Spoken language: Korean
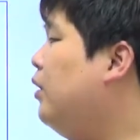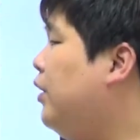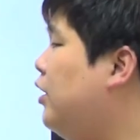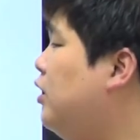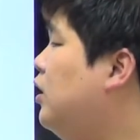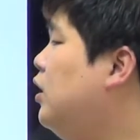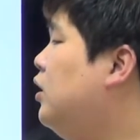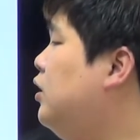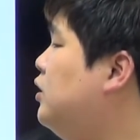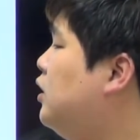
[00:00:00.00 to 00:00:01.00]
리을
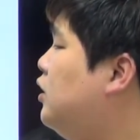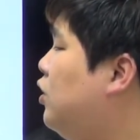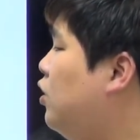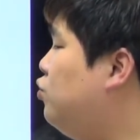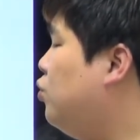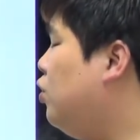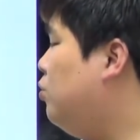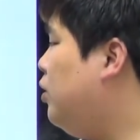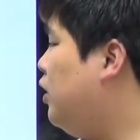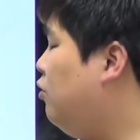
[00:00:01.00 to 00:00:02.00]
의지를 드러낸 종결
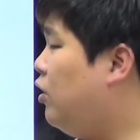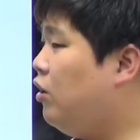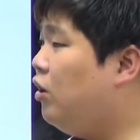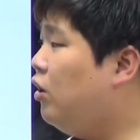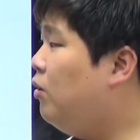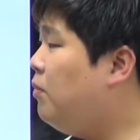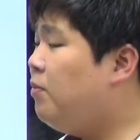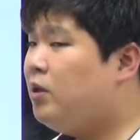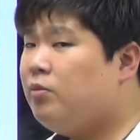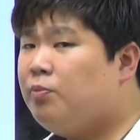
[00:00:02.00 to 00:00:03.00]
어미를 사용해서 맨
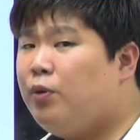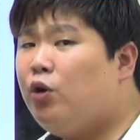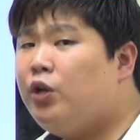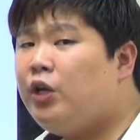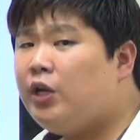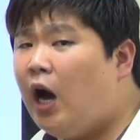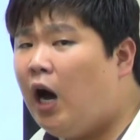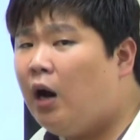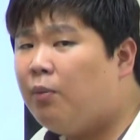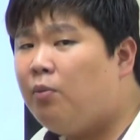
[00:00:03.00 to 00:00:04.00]
마지막
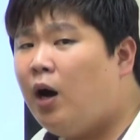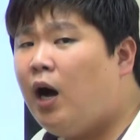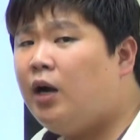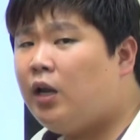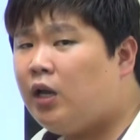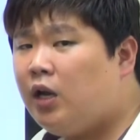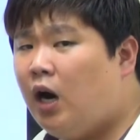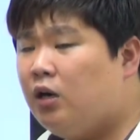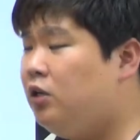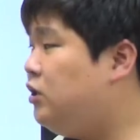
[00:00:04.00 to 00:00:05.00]
펴리라 뭐뭐
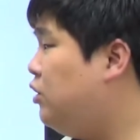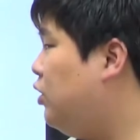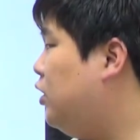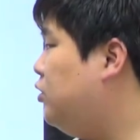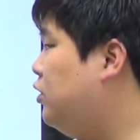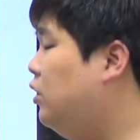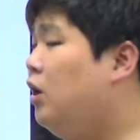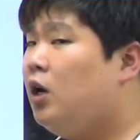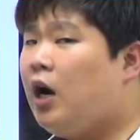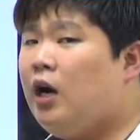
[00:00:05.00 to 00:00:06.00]
하리라 의지 드러나죠
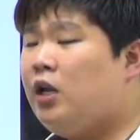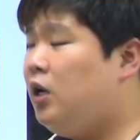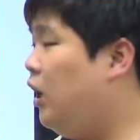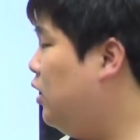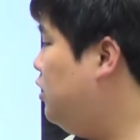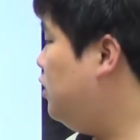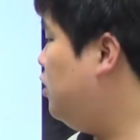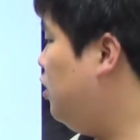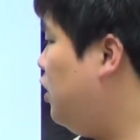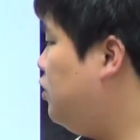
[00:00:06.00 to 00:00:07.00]
가리라 의지
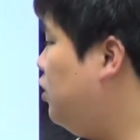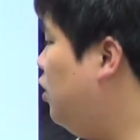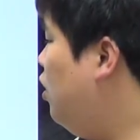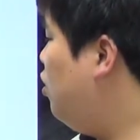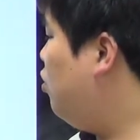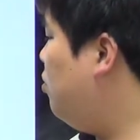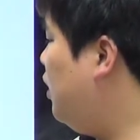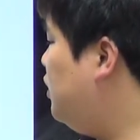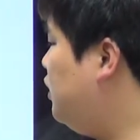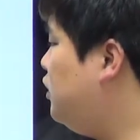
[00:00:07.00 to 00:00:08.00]
드러나죠
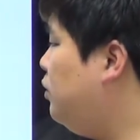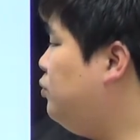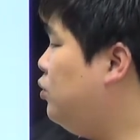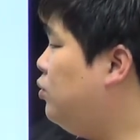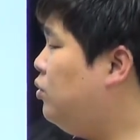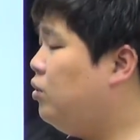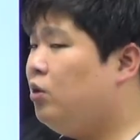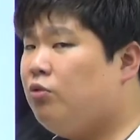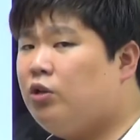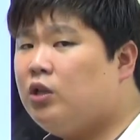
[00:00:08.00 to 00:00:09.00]
소망을 직접적으로
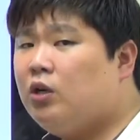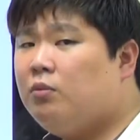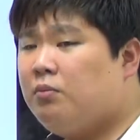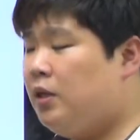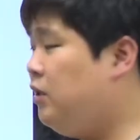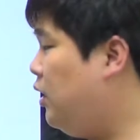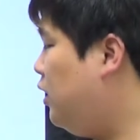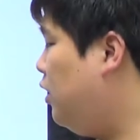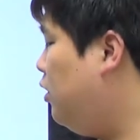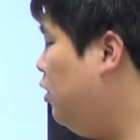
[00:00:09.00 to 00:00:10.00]
드러내고 있다 맞는
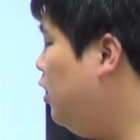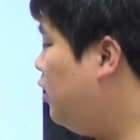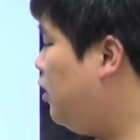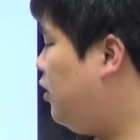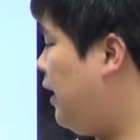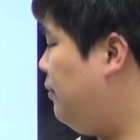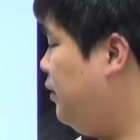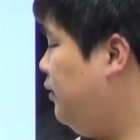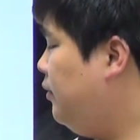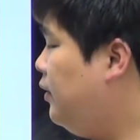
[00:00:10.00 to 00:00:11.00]
얘기네요 그래서
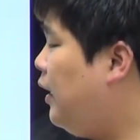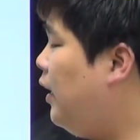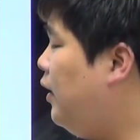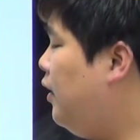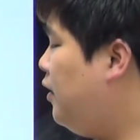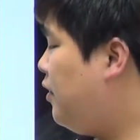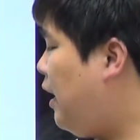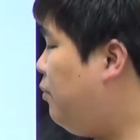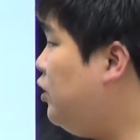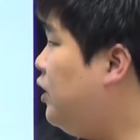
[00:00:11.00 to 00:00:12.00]
답은 예
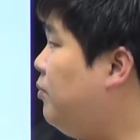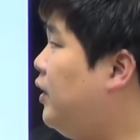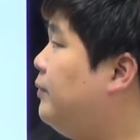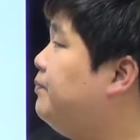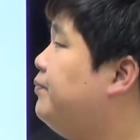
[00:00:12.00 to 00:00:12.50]
4번이 됩니다